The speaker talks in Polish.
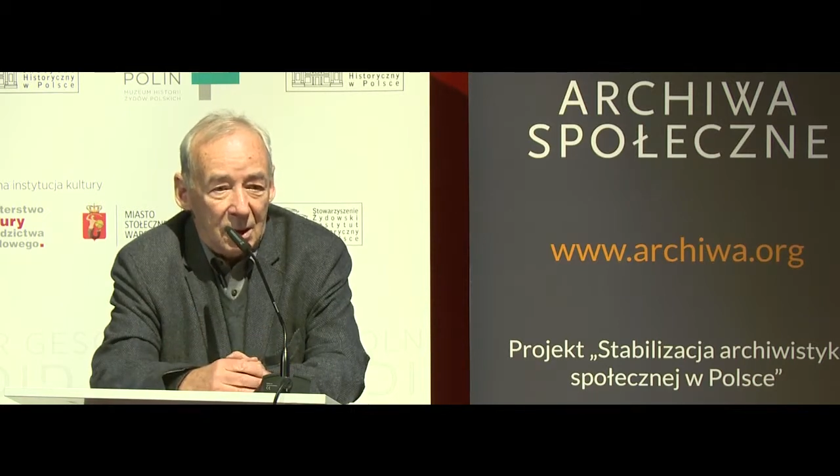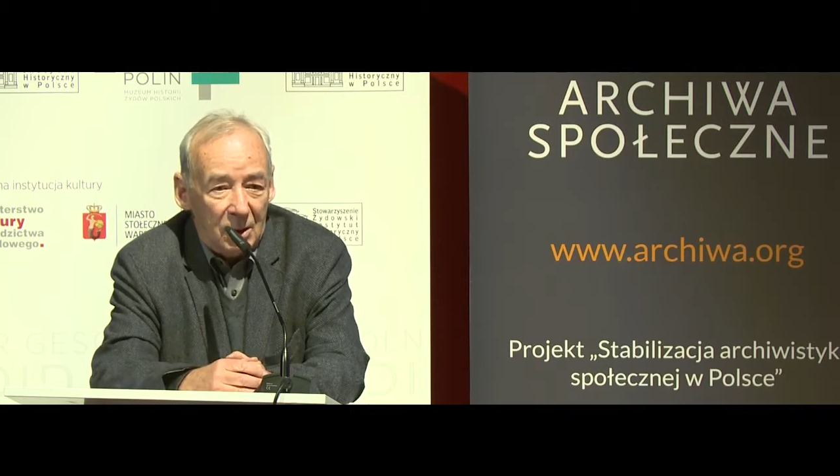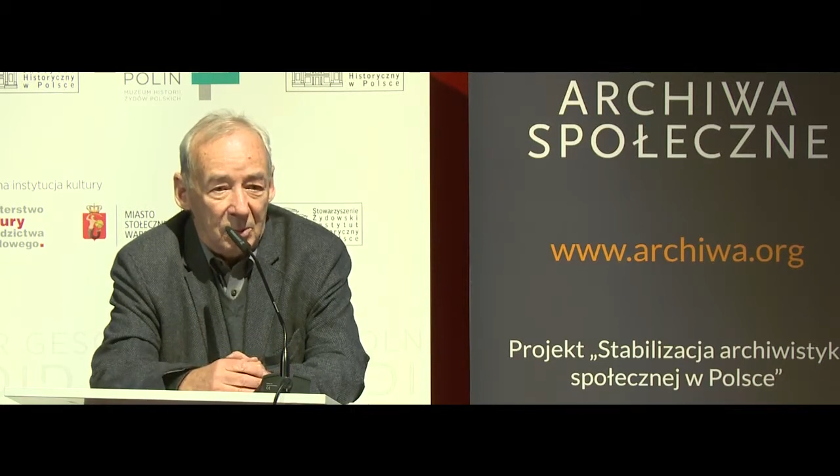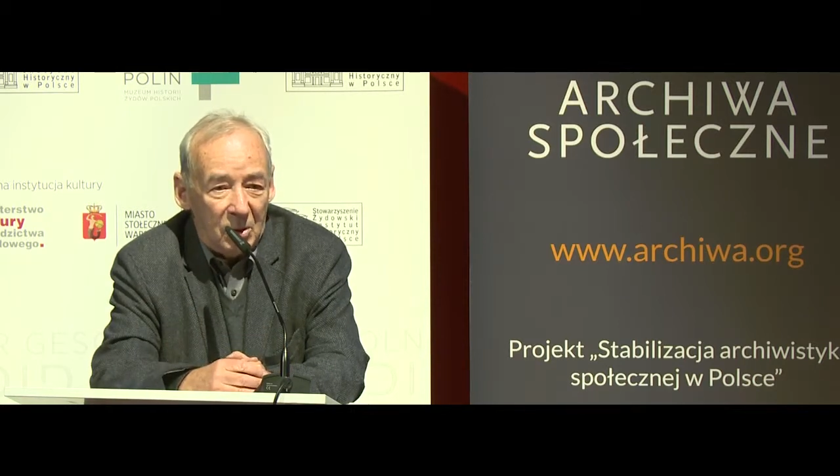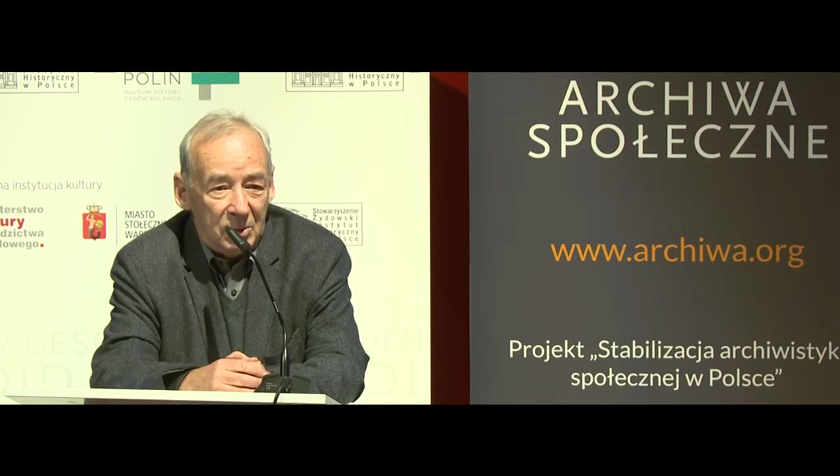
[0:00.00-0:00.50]

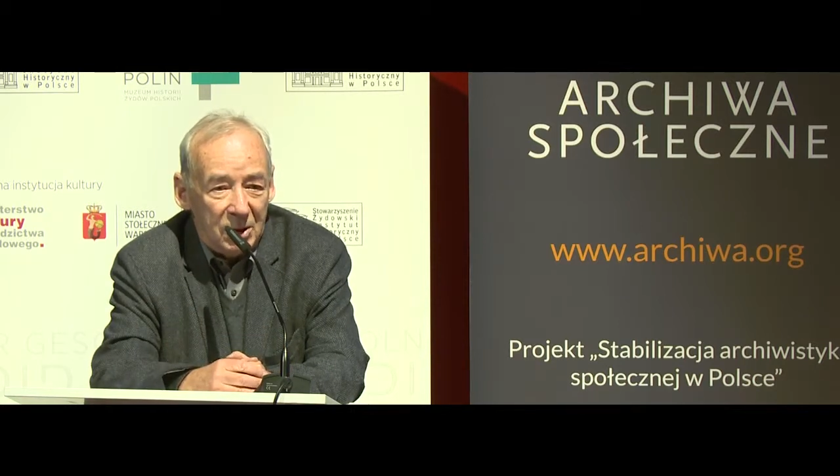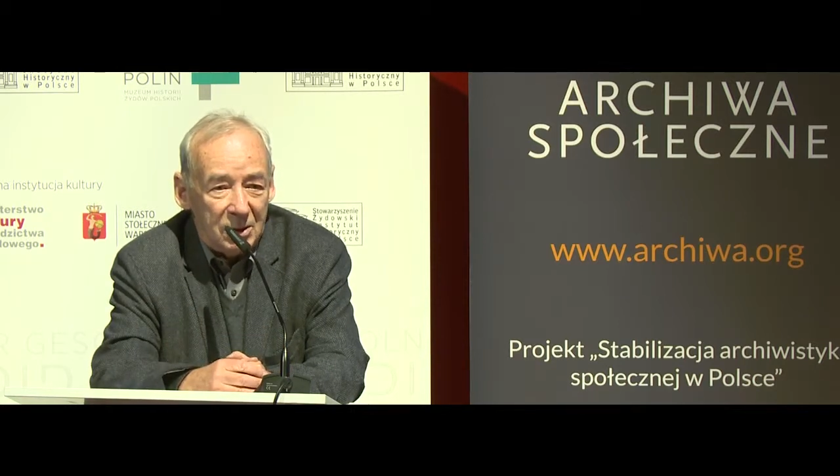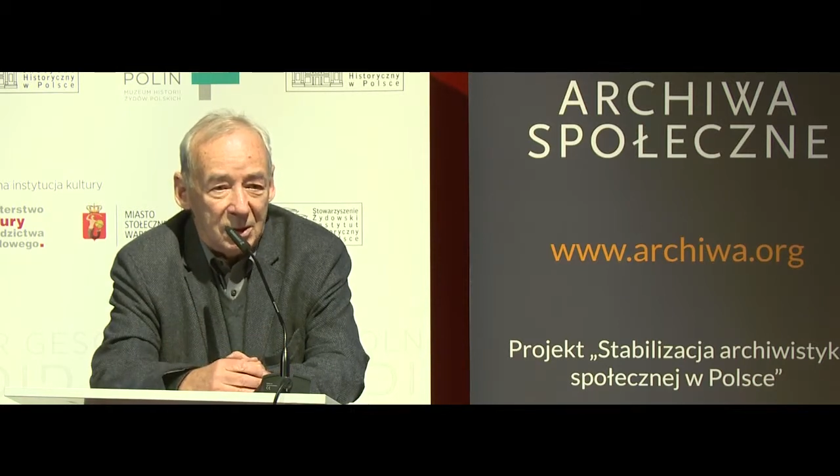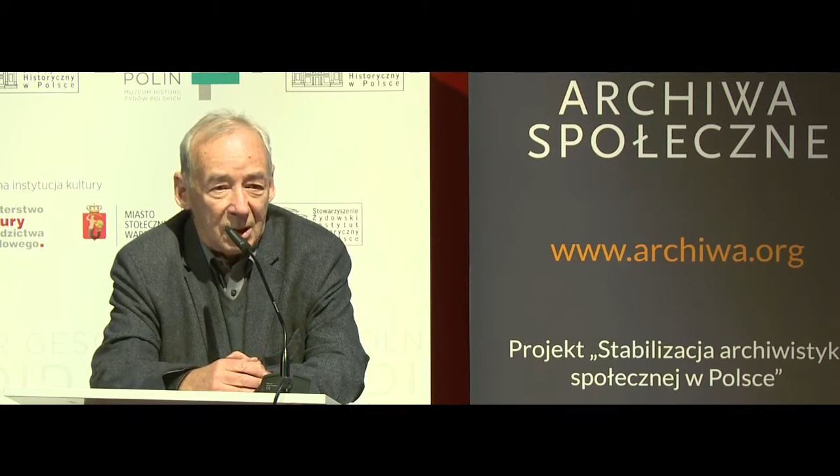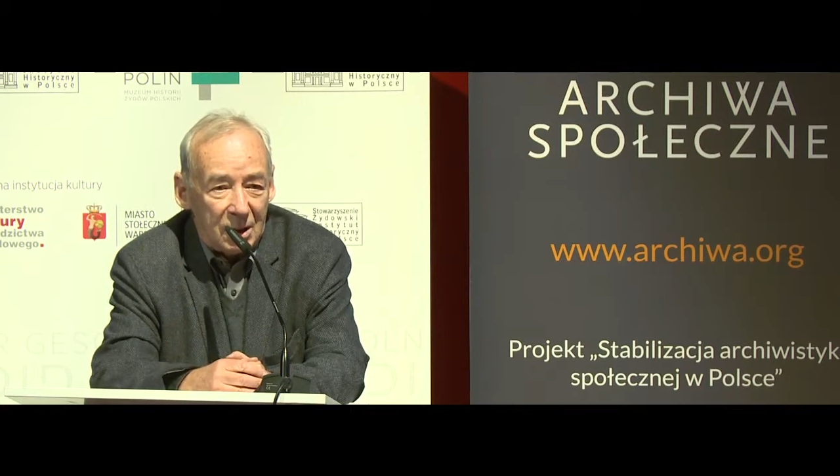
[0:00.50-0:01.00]
e,
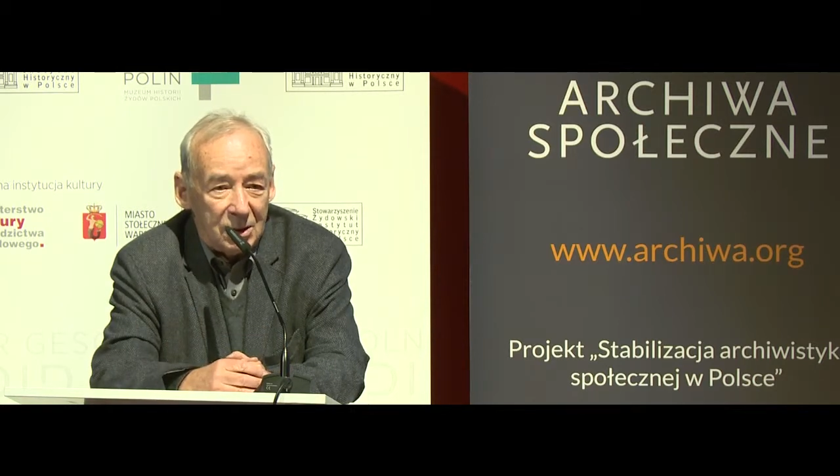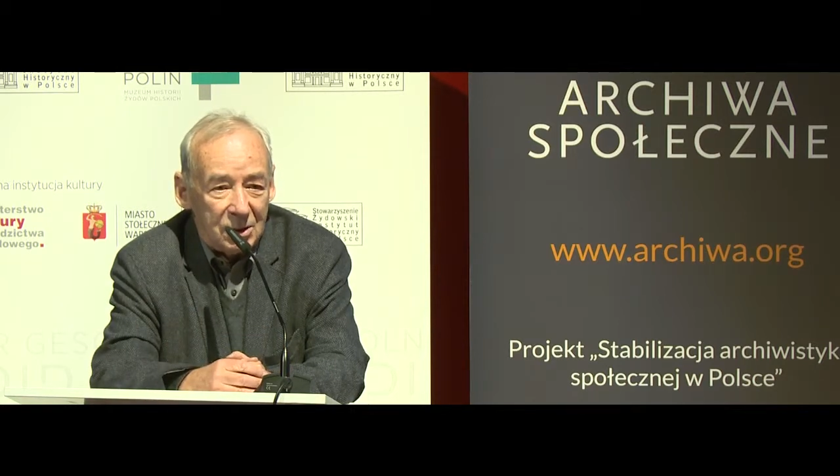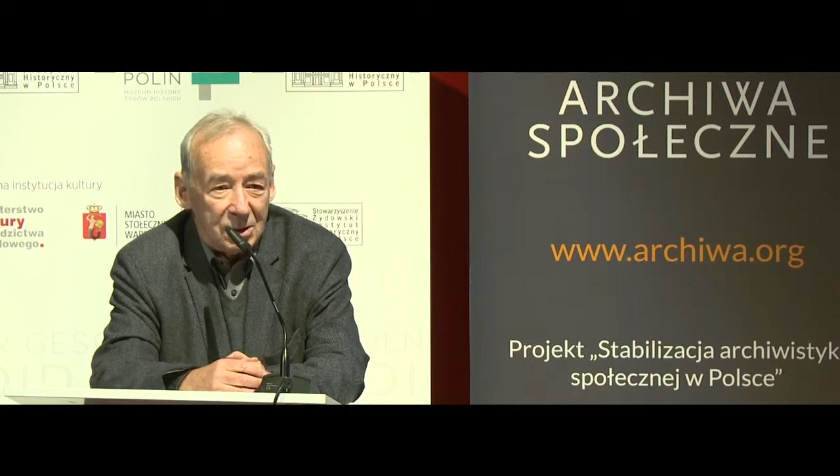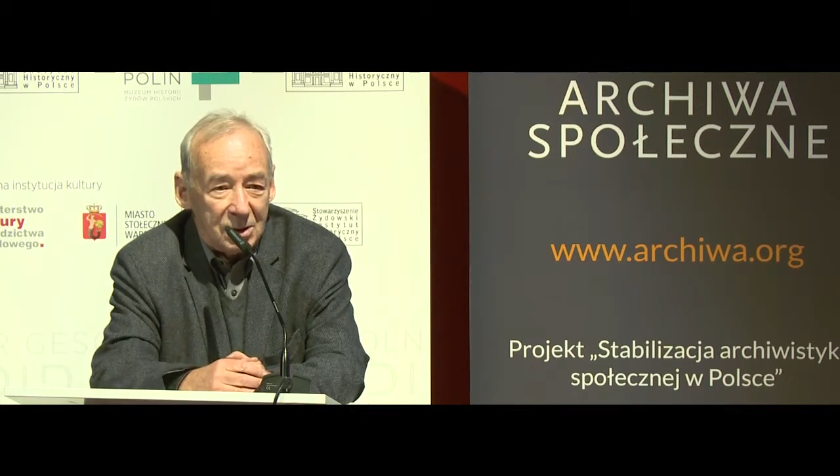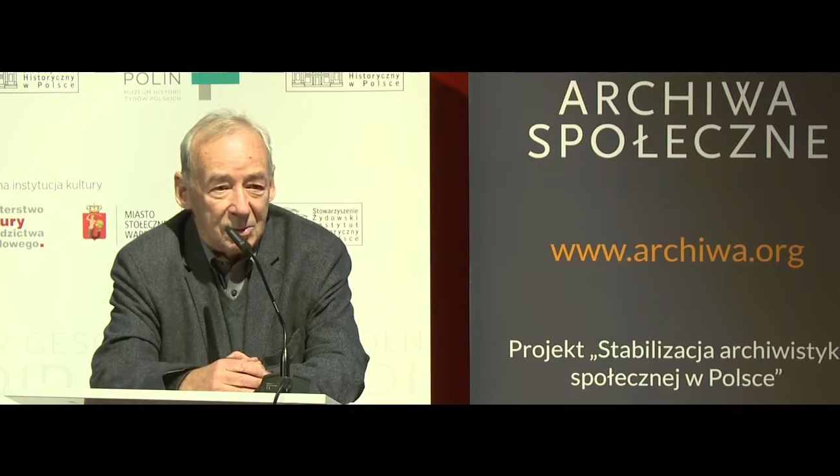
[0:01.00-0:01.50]
moment taki,
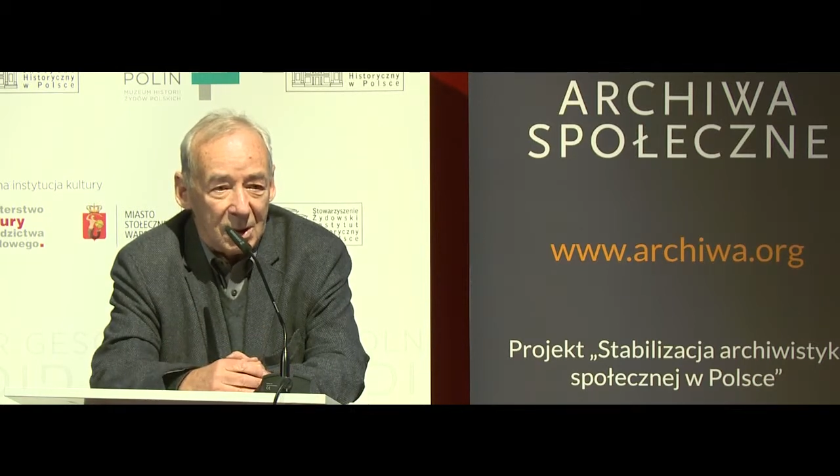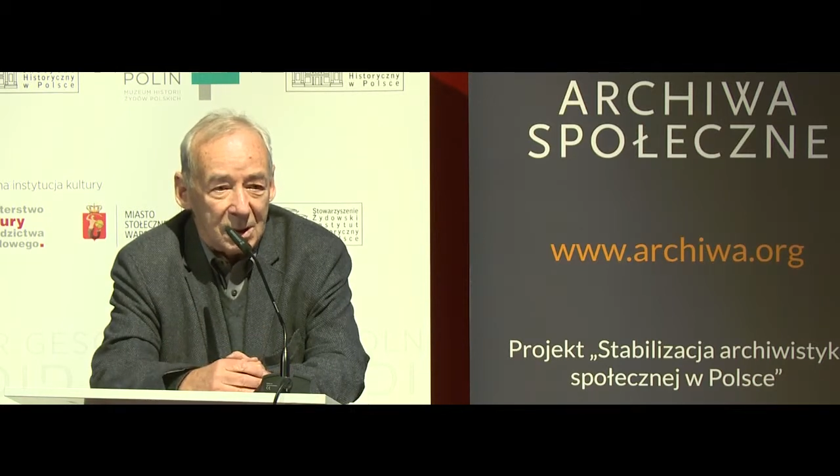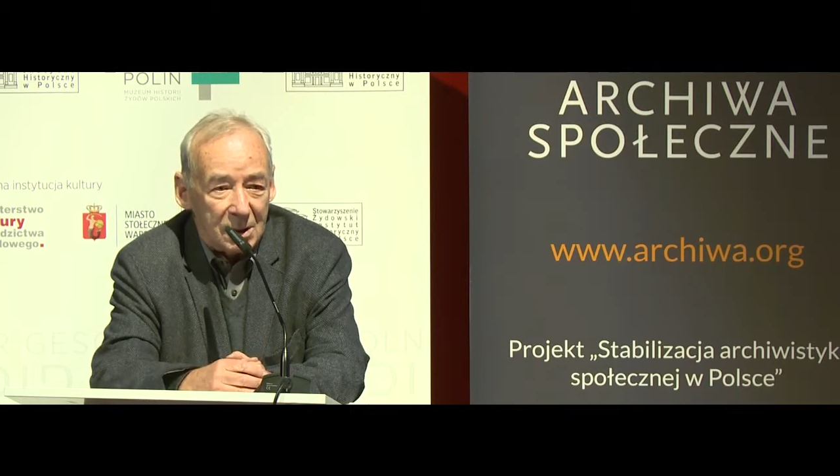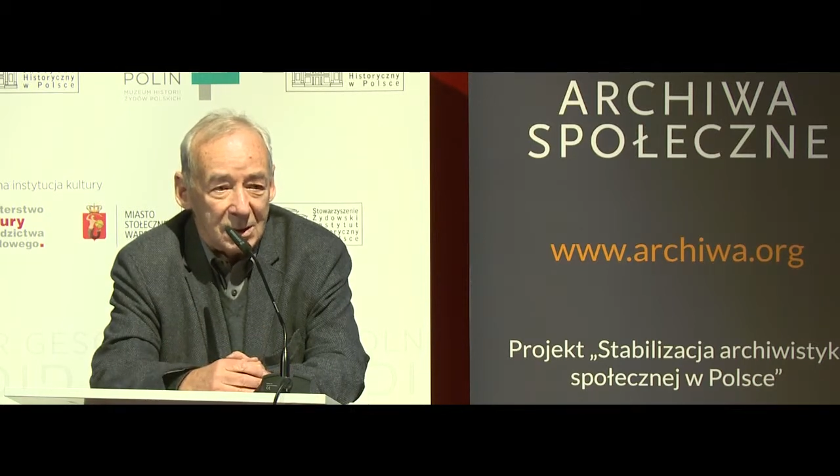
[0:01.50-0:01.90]
że trzeba